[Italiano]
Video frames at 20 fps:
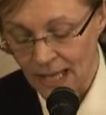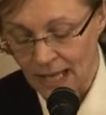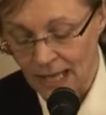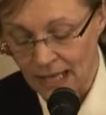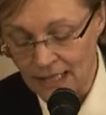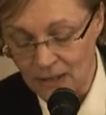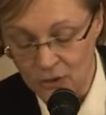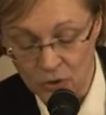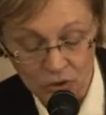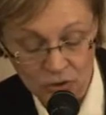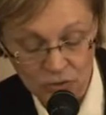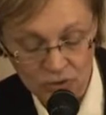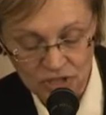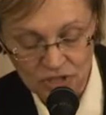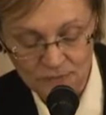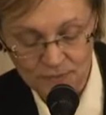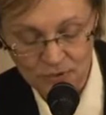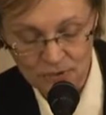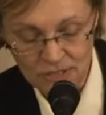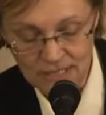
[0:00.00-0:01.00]
a loro
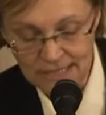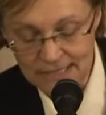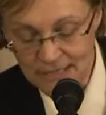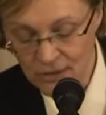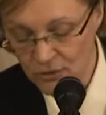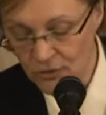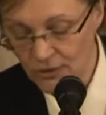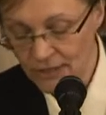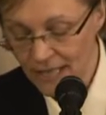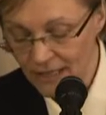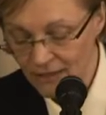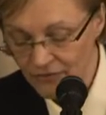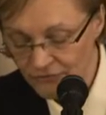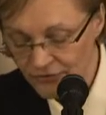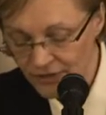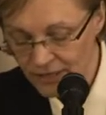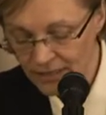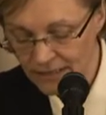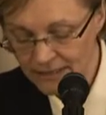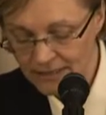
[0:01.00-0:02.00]
disposizione al
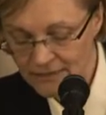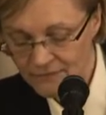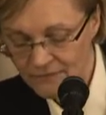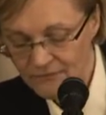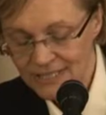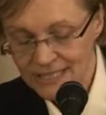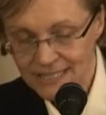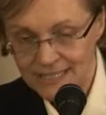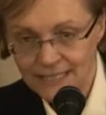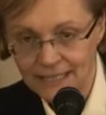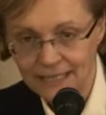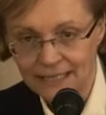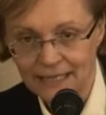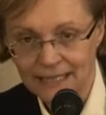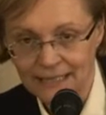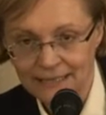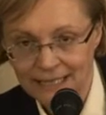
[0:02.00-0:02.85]
fine di investire